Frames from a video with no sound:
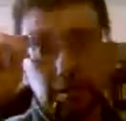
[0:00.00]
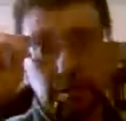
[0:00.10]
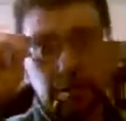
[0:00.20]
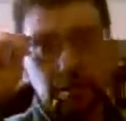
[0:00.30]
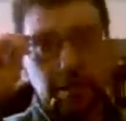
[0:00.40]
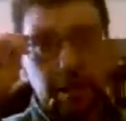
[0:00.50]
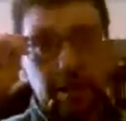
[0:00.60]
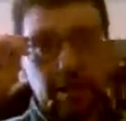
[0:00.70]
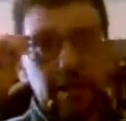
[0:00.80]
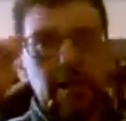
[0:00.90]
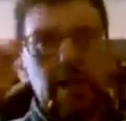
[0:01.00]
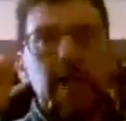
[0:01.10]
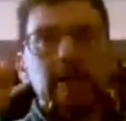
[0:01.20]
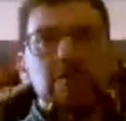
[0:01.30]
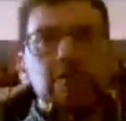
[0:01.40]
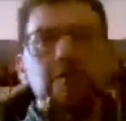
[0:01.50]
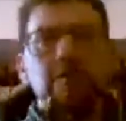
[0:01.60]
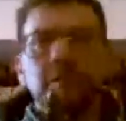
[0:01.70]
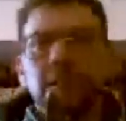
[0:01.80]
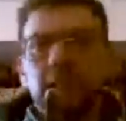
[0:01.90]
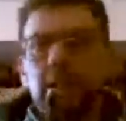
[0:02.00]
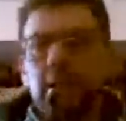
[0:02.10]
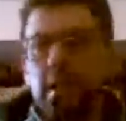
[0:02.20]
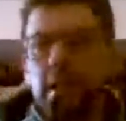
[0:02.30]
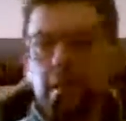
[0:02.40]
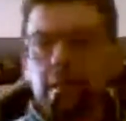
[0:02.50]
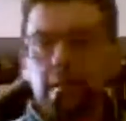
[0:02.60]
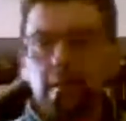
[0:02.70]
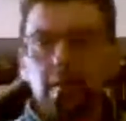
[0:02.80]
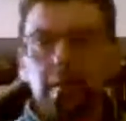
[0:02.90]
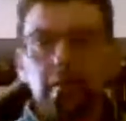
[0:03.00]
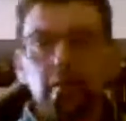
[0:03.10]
con questi occhiali ah, adesso vedo bene che ci sono dei